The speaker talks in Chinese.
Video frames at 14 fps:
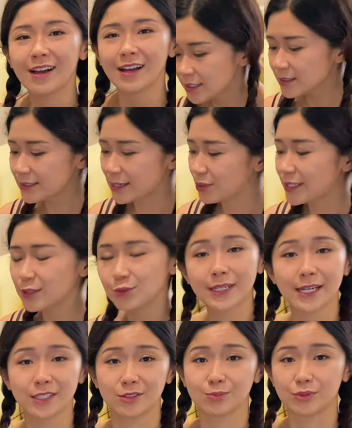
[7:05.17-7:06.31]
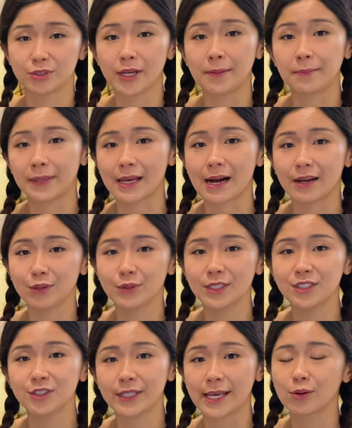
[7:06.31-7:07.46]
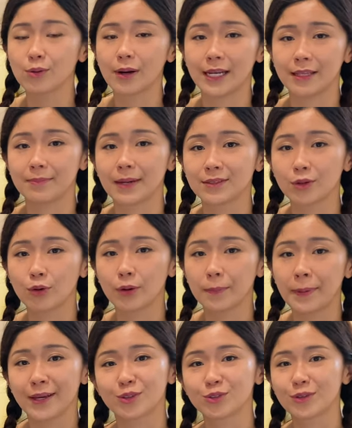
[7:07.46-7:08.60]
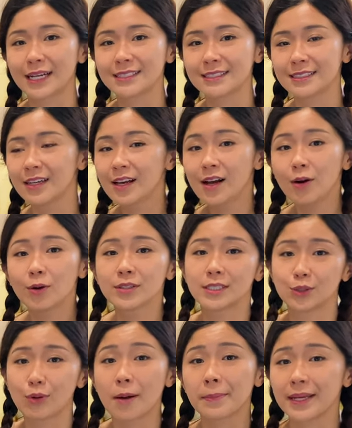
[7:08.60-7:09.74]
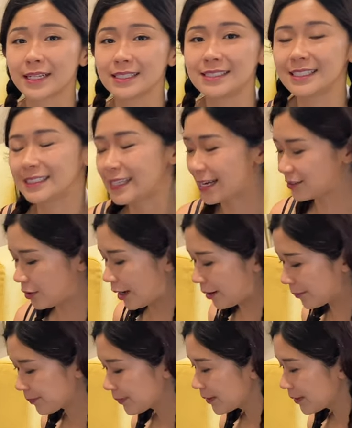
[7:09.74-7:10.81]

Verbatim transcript: 这个小刷子最开始不是很必要，因为眼管里一般都会配有刷子，或者你管别人借一下就好。